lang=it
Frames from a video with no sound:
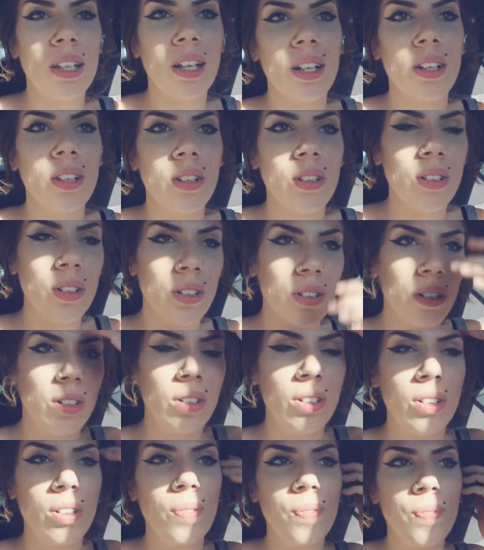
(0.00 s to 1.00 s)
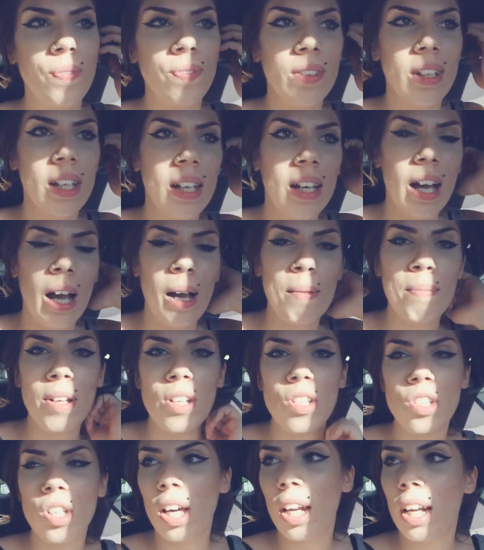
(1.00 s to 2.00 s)
andando mm,
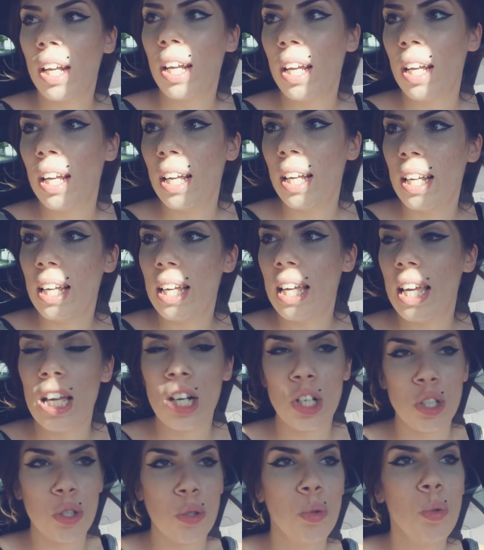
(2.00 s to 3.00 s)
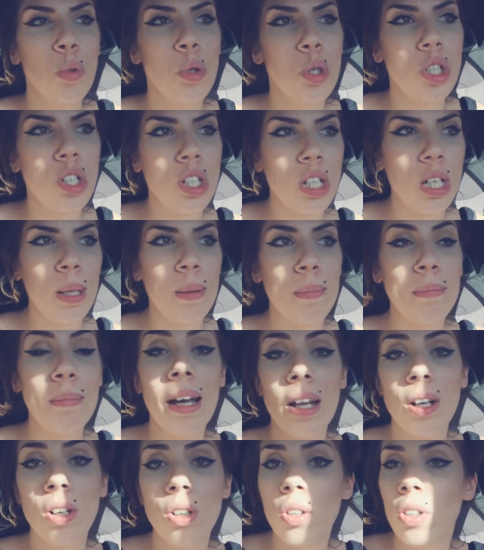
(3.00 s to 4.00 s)
mangiare il sushi,
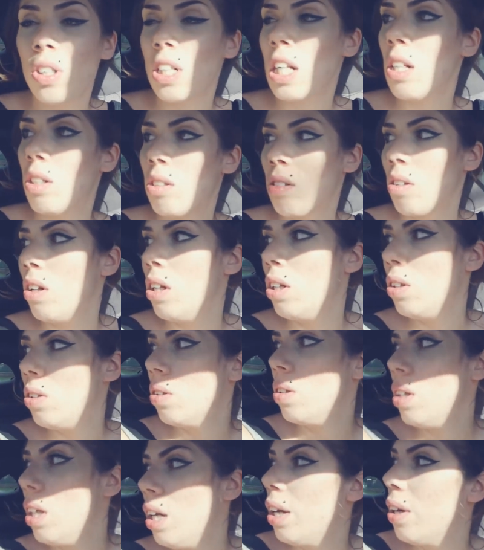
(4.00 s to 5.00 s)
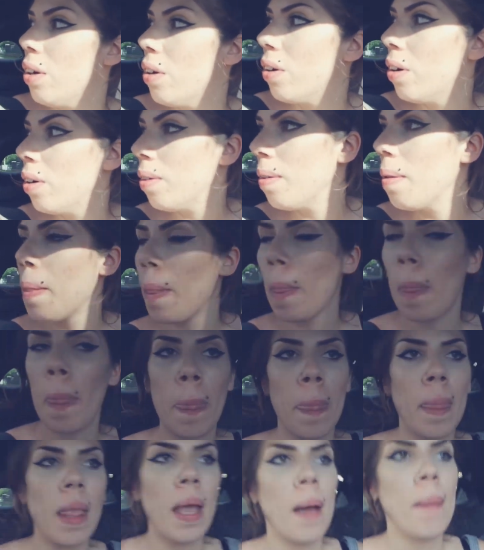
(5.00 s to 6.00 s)
ma non al solito Iro,
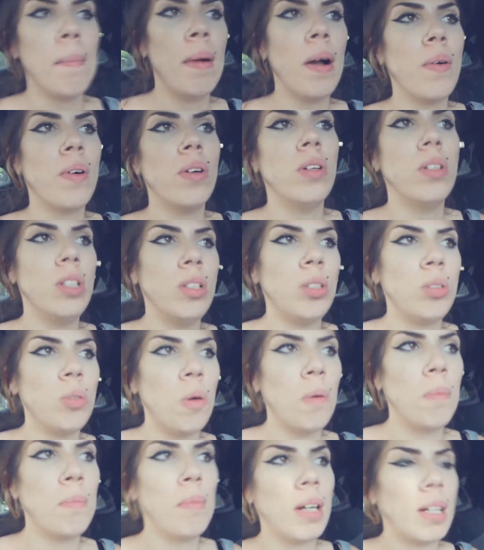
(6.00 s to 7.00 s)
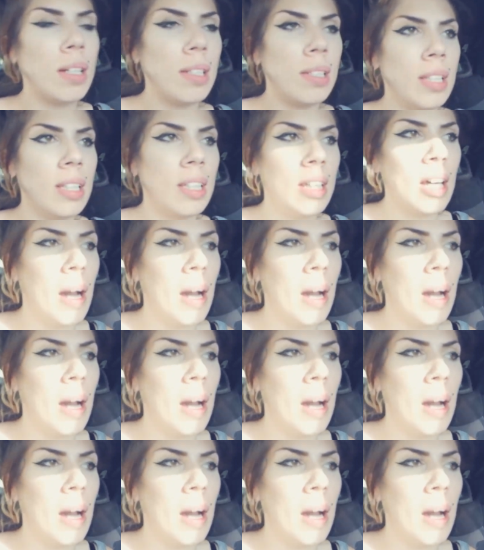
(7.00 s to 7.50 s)
ma quello di Somma che si